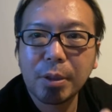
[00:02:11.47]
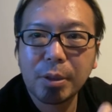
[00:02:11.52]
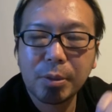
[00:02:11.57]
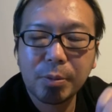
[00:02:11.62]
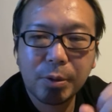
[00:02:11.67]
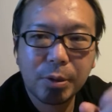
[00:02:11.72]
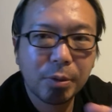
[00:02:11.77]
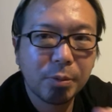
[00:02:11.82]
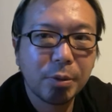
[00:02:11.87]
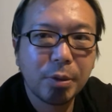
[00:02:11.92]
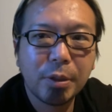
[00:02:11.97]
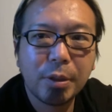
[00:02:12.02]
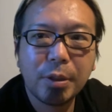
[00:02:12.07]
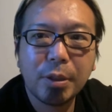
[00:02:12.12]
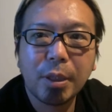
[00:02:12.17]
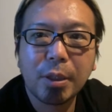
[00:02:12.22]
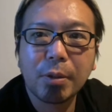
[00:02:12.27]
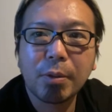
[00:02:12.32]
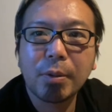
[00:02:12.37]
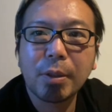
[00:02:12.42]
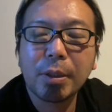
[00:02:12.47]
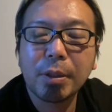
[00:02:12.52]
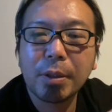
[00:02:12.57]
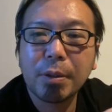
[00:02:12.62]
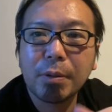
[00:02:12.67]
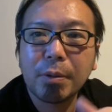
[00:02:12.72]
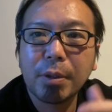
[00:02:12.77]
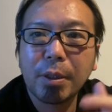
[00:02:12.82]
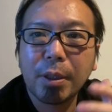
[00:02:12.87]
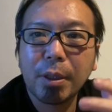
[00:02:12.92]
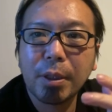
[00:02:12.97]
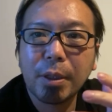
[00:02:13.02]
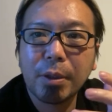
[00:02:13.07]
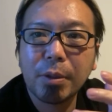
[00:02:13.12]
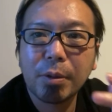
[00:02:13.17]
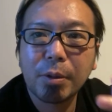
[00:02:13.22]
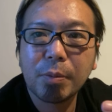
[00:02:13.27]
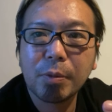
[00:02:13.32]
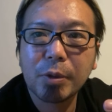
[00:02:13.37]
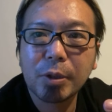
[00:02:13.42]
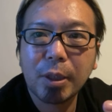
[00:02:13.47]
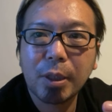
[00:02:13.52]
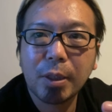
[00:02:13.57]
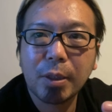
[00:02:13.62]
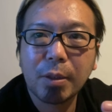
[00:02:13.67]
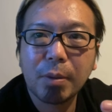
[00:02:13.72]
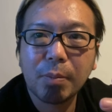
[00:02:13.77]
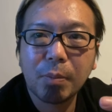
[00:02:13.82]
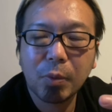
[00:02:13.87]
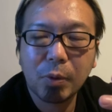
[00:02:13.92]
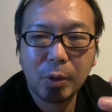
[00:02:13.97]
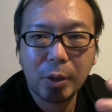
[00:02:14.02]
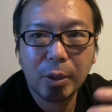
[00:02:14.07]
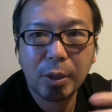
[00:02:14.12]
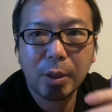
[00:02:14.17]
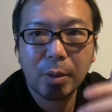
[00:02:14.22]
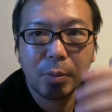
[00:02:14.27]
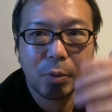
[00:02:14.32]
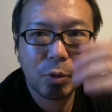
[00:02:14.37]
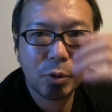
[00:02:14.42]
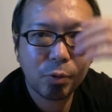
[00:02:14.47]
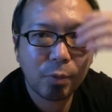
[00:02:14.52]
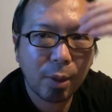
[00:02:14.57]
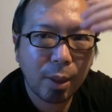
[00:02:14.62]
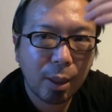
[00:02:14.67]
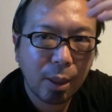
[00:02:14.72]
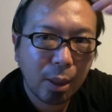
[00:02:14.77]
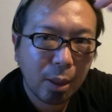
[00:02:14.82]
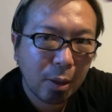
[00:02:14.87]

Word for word: 自分は自分でいいんだとかね、っていう気持ちがある、持ってたり、もしくは、